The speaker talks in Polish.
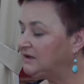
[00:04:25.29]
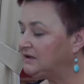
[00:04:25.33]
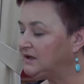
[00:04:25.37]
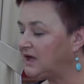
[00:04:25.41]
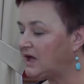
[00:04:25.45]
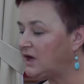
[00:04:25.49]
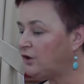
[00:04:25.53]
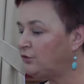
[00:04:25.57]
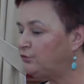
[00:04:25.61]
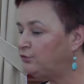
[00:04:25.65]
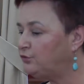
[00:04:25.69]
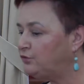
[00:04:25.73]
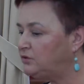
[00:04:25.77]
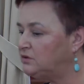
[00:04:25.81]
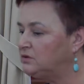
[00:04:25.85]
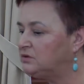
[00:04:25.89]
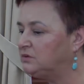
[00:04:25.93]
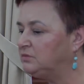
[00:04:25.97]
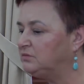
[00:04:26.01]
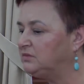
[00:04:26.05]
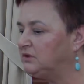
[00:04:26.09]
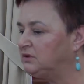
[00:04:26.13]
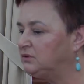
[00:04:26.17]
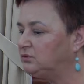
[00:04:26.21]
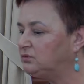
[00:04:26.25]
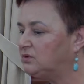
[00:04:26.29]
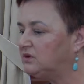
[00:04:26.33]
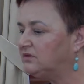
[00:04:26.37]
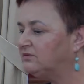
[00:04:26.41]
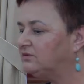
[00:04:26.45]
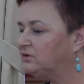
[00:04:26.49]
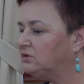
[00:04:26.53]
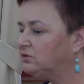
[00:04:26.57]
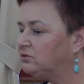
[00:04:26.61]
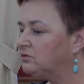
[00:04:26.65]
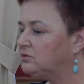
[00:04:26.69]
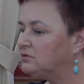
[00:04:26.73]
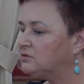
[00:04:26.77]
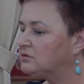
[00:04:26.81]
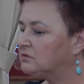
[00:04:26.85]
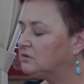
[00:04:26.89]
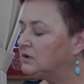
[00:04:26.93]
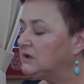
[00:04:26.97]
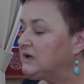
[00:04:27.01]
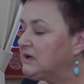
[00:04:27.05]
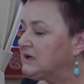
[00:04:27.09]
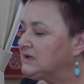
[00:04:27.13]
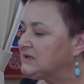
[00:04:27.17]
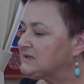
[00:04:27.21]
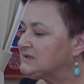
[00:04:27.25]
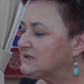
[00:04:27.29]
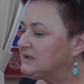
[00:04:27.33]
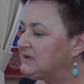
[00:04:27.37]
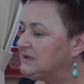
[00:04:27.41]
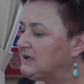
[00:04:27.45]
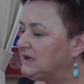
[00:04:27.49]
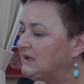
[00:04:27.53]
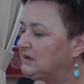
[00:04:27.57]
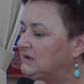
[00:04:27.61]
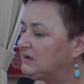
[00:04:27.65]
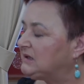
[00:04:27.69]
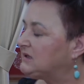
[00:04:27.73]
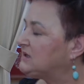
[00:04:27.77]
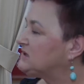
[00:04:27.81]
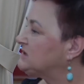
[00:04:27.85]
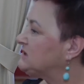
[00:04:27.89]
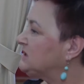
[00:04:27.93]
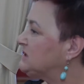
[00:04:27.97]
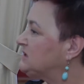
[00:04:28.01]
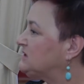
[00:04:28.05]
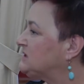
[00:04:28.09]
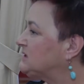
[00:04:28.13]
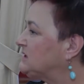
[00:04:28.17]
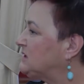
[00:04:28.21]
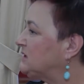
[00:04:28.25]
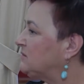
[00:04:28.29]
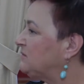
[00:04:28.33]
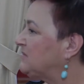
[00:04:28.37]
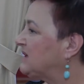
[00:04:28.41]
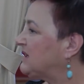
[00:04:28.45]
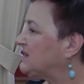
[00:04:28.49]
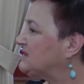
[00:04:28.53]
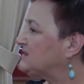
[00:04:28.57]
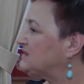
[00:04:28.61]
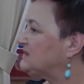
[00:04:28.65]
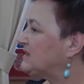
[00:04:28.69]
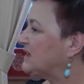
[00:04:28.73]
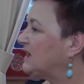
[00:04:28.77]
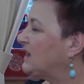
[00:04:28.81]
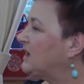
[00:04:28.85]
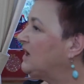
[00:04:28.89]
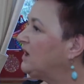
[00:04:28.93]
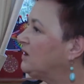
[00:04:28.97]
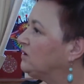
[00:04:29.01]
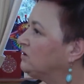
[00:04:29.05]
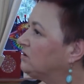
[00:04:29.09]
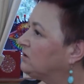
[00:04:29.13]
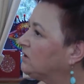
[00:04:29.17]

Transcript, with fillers: Jak firmy, które wykonują zadania na zlecenie miasta,